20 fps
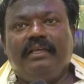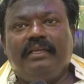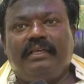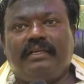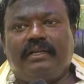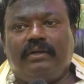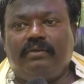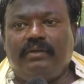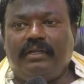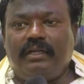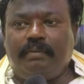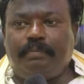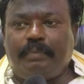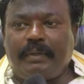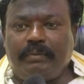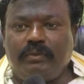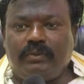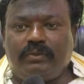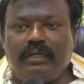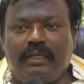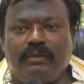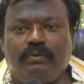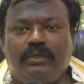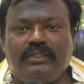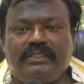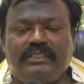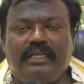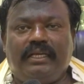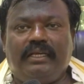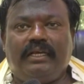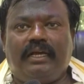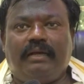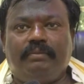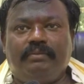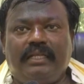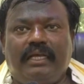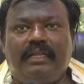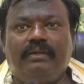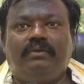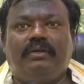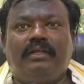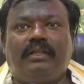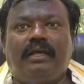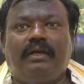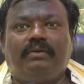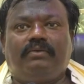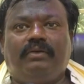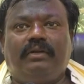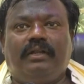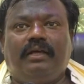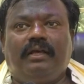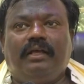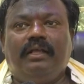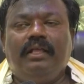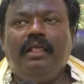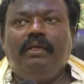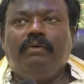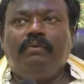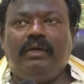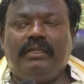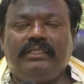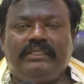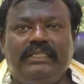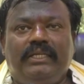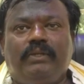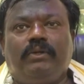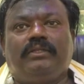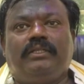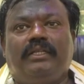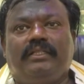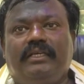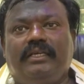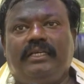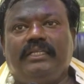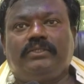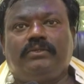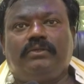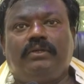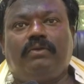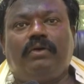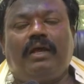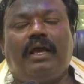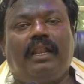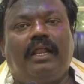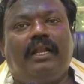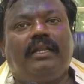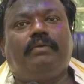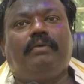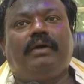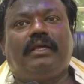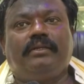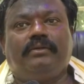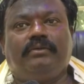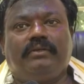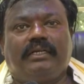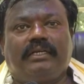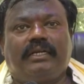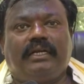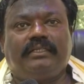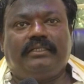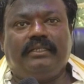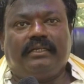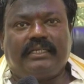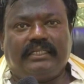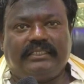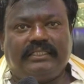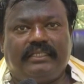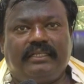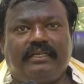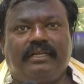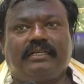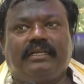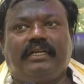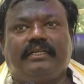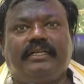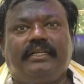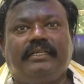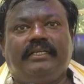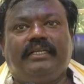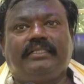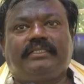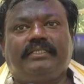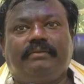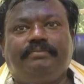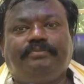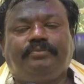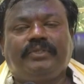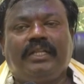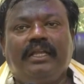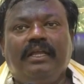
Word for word: ఇక్కడున్న ప్రభుత్వానికి వచ్చే ఆమ్దాన్ని కూడా రాకుండా వాళ్ళు జీరోతంగా చేస్తున్నారు అలాంటి వారిని కూడా ఖచ్చితంగా కట్టడి చేస్తాం